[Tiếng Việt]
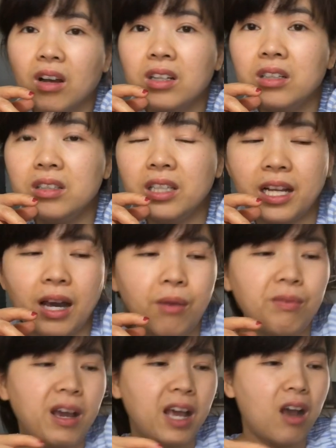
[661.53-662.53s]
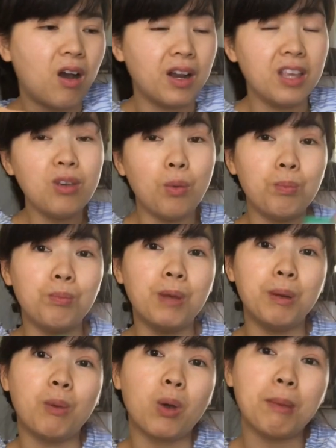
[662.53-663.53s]
có nước gì đâu và họ đã dục
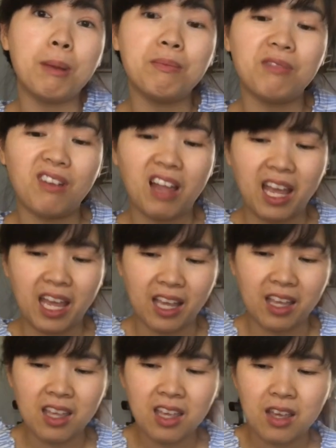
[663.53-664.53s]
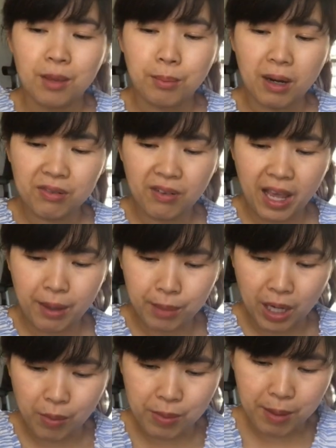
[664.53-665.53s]
mình một cái bánh flan bánh flan
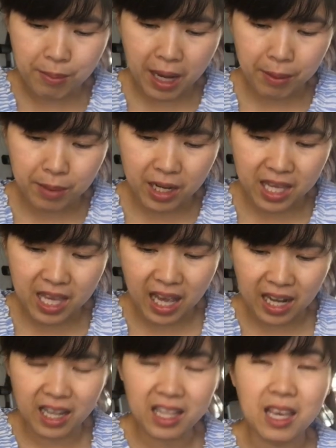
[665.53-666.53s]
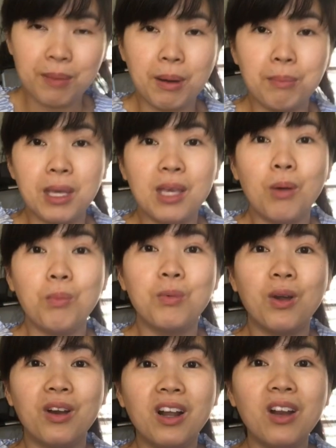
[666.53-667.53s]
mình không dám ăn mình để dành nó vậy mà bị dục
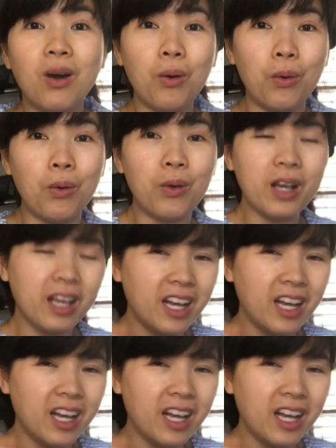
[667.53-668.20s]
rồi rất là uổng